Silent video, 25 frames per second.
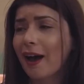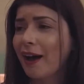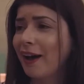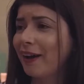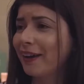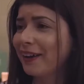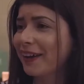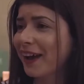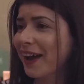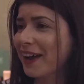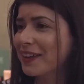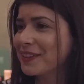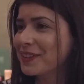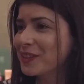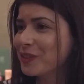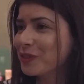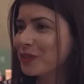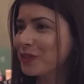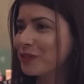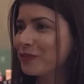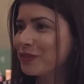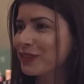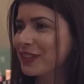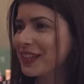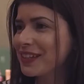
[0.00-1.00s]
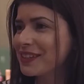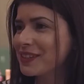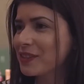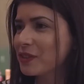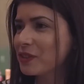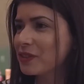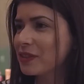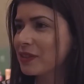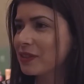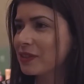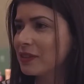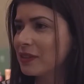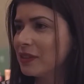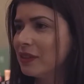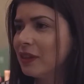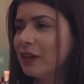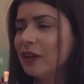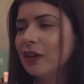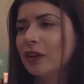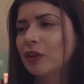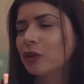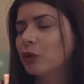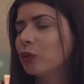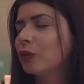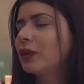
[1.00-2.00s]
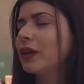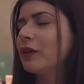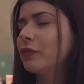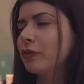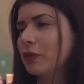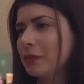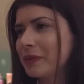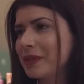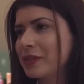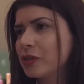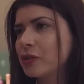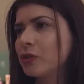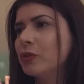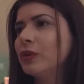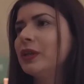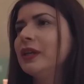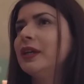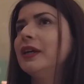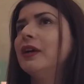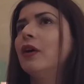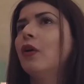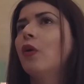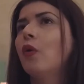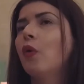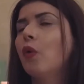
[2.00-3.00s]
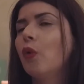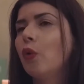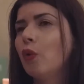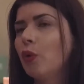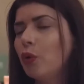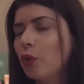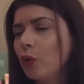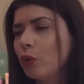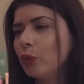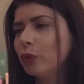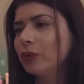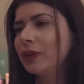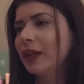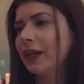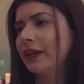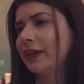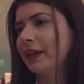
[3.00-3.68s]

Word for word: à grader au niveau de la société. Donc la formation, elle est au long de la